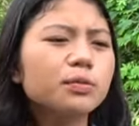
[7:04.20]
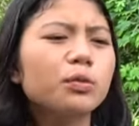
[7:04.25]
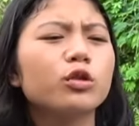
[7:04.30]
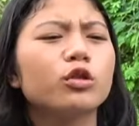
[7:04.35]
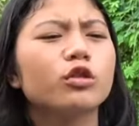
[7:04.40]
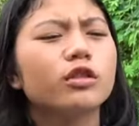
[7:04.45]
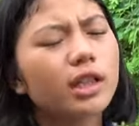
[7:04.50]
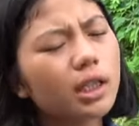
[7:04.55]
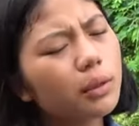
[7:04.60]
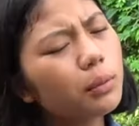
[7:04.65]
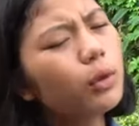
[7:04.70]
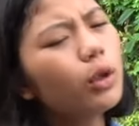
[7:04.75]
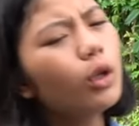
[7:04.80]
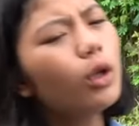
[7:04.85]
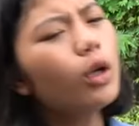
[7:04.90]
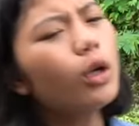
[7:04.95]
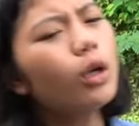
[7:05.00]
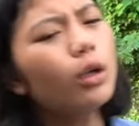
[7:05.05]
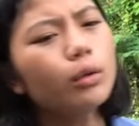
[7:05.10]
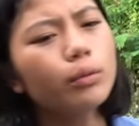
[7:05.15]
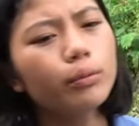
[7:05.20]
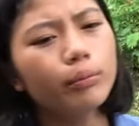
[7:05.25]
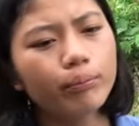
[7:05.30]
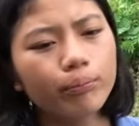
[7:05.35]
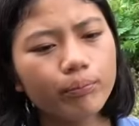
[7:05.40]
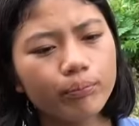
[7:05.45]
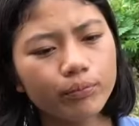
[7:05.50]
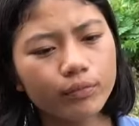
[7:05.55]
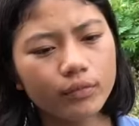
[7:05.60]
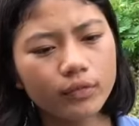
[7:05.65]
sepuluh ribu.
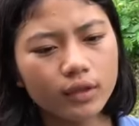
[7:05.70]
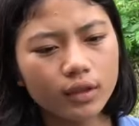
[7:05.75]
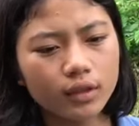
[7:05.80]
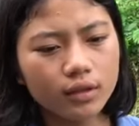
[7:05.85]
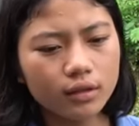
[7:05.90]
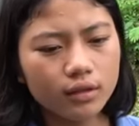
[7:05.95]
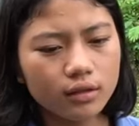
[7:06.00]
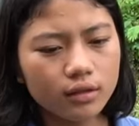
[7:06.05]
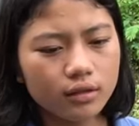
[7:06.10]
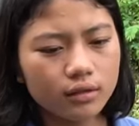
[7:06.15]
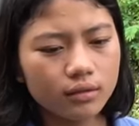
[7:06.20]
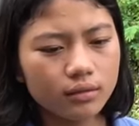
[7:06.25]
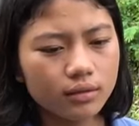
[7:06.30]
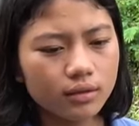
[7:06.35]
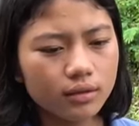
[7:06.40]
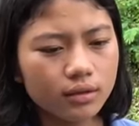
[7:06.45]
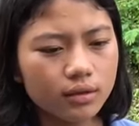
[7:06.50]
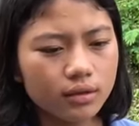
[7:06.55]
Berarti satunya berapa?